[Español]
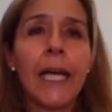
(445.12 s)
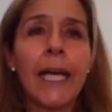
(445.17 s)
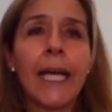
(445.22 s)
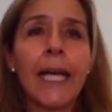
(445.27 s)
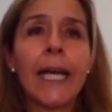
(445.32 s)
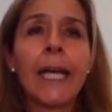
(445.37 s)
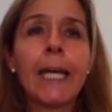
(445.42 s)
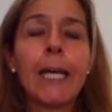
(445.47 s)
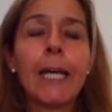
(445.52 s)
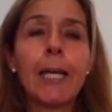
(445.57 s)

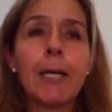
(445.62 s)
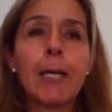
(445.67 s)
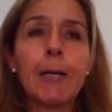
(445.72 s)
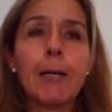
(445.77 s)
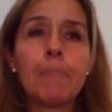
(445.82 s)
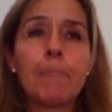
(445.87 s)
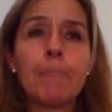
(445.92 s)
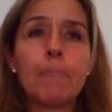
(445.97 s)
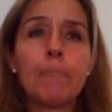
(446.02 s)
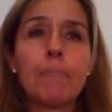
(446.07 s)

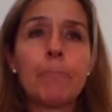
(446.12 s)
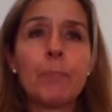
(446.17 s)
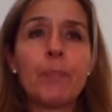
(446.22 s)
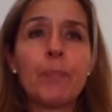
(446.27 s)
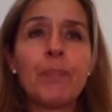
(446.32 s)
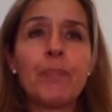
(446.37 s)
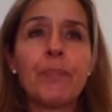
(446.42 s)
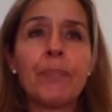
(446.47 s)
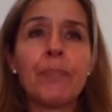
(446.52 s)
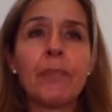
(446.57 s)
Eh,
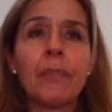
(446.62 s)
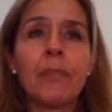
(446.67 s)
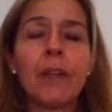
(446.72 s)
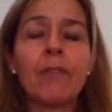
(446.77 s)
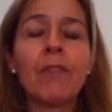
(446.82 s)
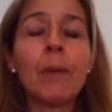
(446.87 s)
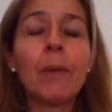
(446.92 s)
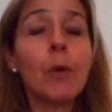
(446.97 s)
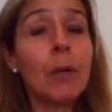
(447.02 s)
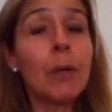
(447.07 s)

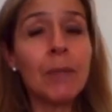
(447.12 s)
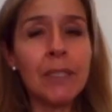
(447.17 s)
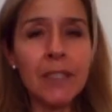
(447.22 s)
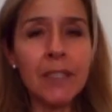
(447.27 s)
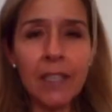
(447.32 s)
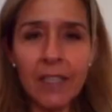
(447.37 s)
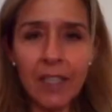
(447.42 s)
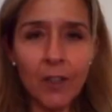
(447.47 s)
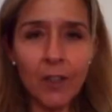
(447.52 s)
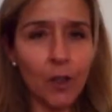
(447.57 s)
vamos a
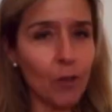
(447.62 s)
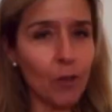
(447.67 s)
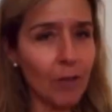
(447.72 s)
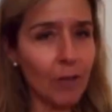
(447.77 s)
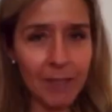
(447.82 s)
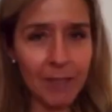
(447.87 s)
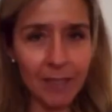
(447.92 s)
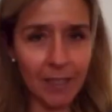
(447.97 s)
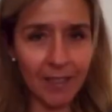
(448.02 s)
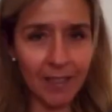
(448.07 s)
pensar que no va a
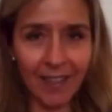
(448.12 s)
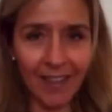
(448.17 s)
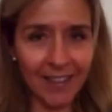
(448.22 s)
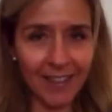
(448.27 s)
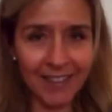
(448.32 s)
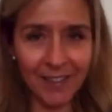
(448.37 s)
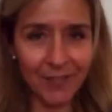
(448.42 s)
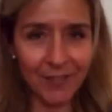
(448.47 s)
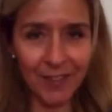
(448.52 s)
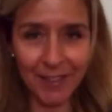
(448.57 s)
pasar nada
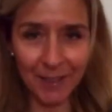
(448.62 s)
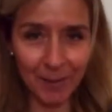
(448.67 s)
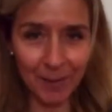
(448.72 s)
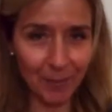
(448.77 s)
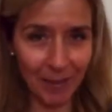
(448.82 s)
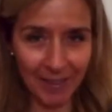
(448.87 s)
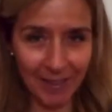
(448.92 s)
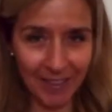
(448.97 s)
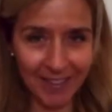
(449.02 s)
ese fin de semana.